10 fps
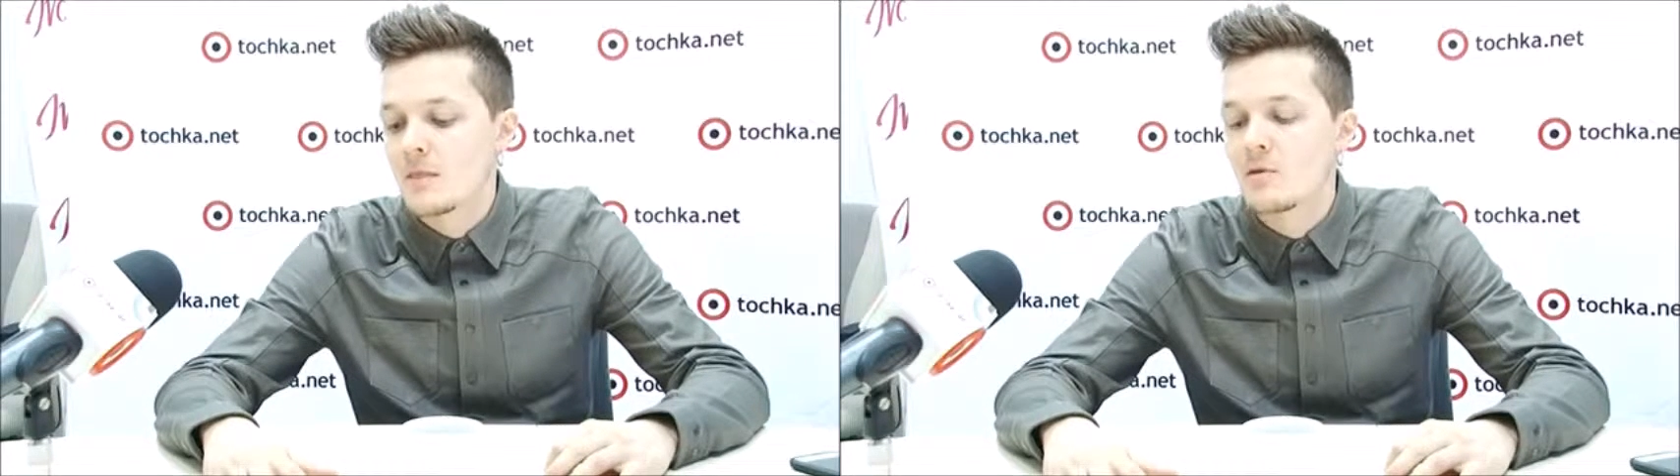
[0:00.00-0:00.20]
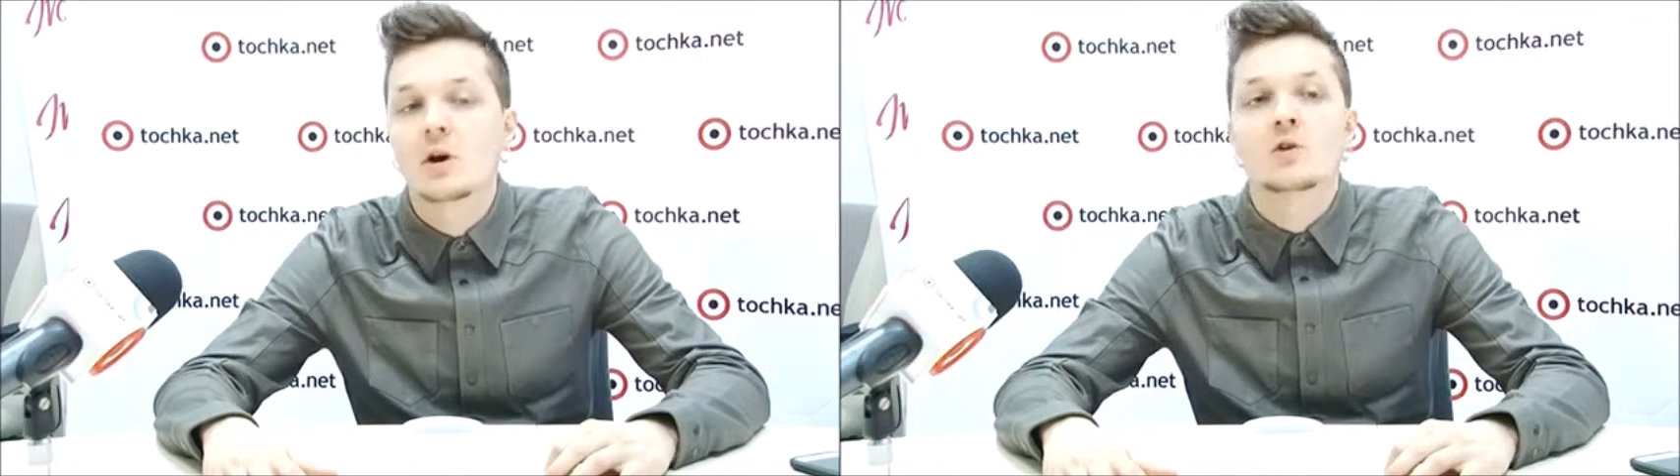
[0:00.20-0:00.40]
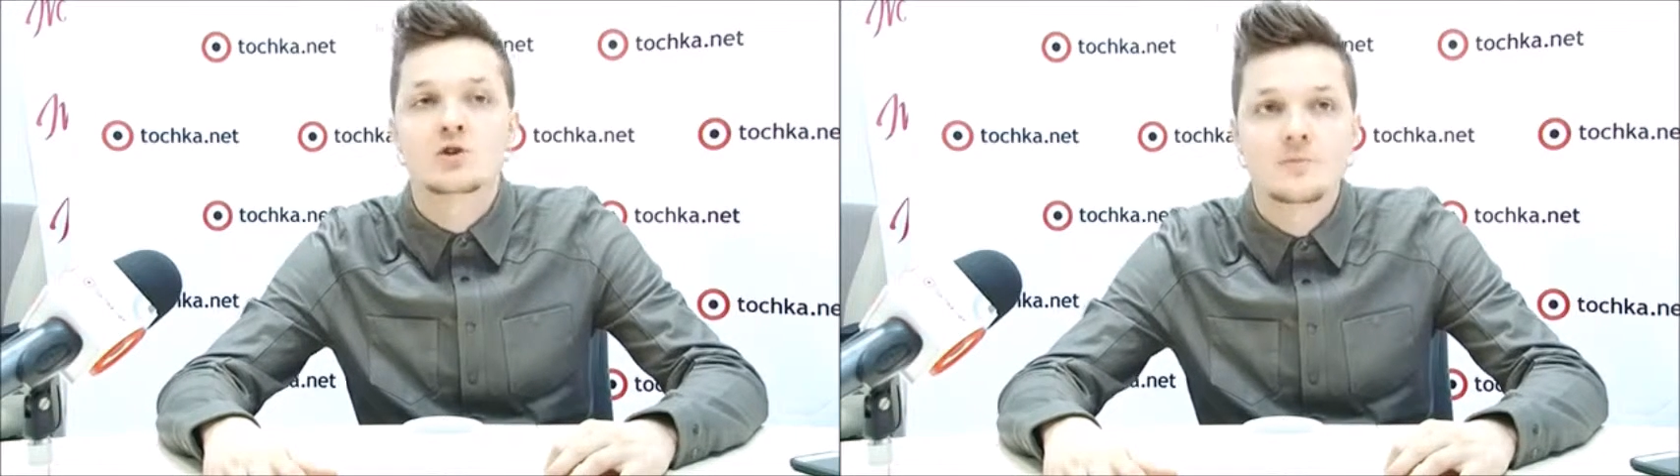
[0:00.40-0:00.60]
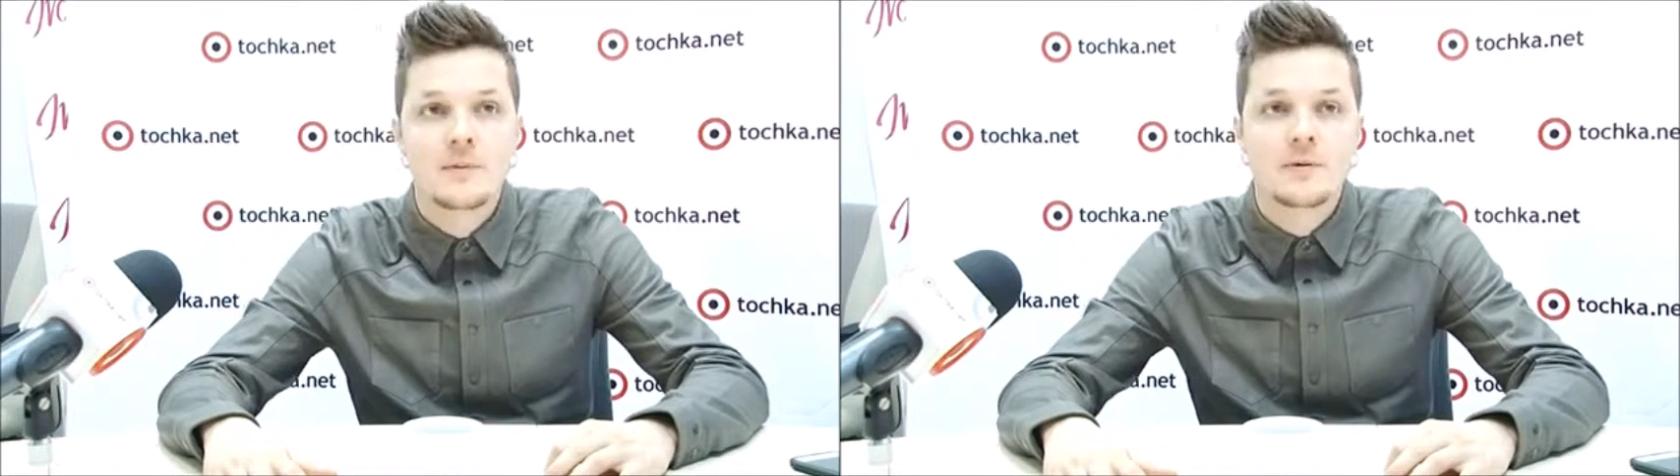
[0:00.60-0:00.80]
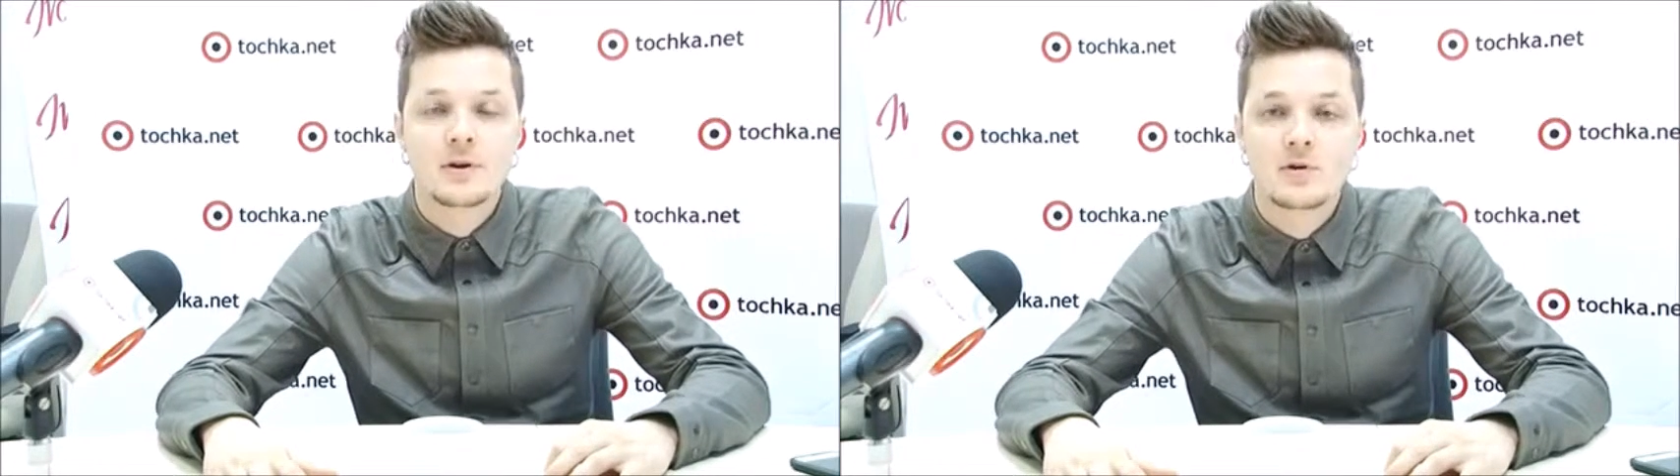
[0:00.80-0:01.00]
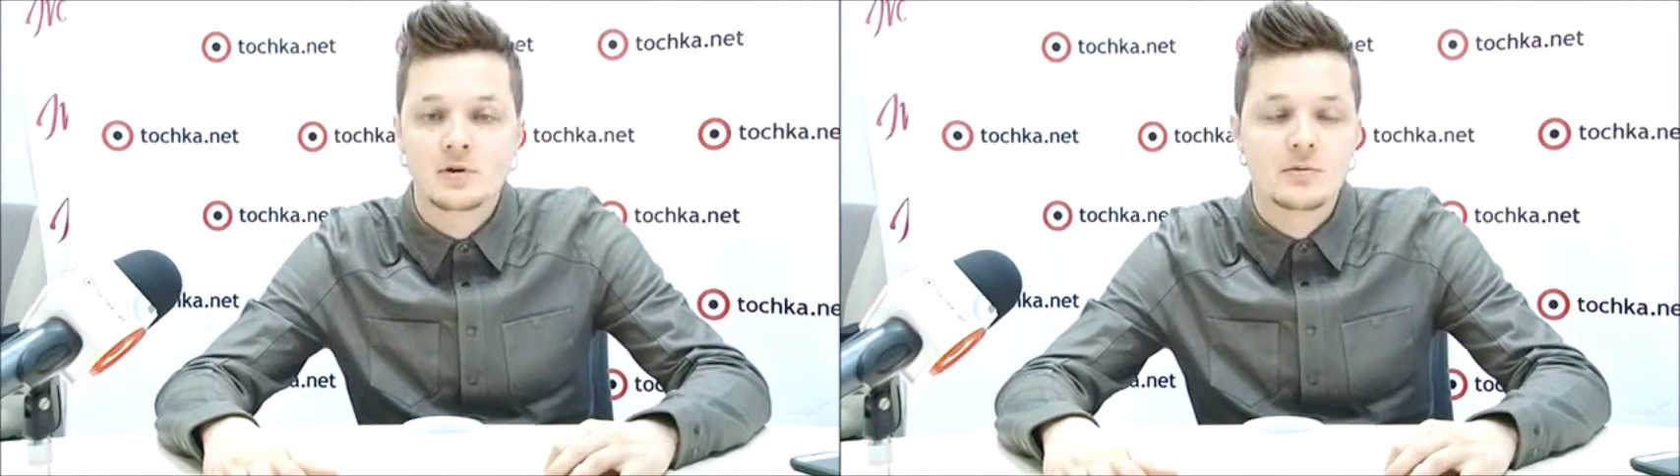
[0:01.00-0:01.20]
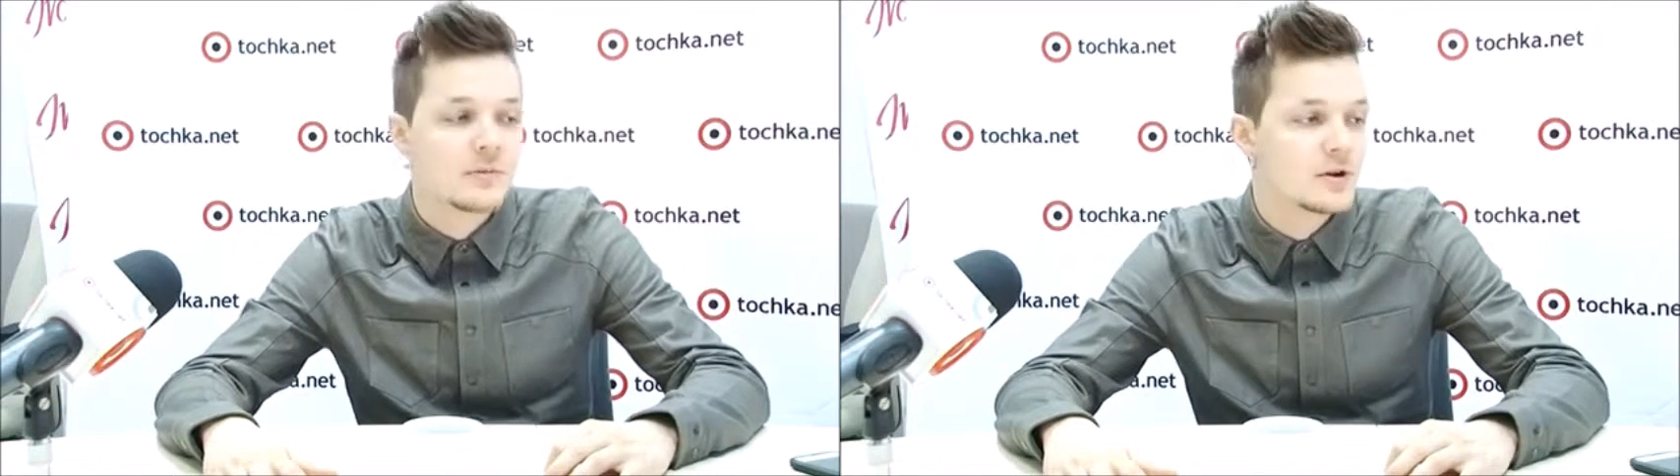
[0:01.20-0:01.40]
Ну, короче, по определенным